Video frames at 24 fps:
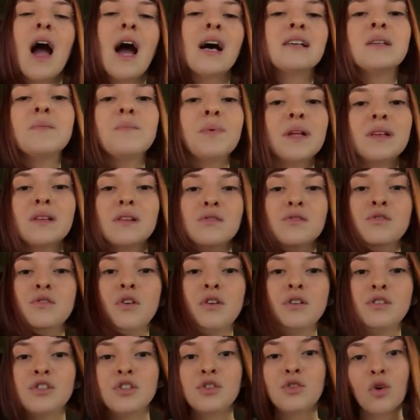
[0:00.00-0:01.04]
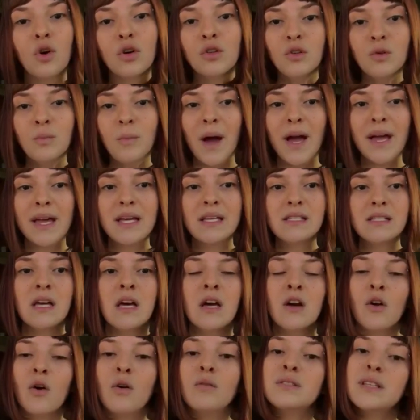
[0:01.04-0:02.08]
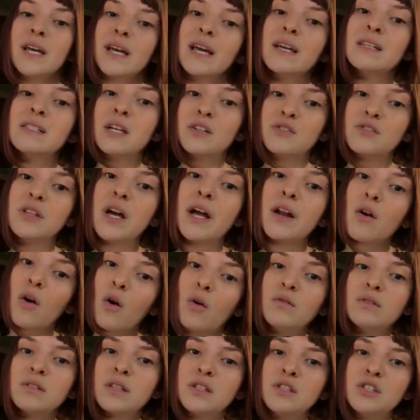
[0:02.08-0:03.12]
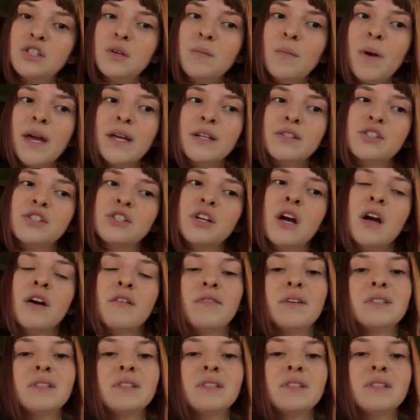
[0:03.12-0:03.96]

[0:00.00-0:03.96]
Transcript: as empresas juniores de todo o país conseguem se ajudar constantemente,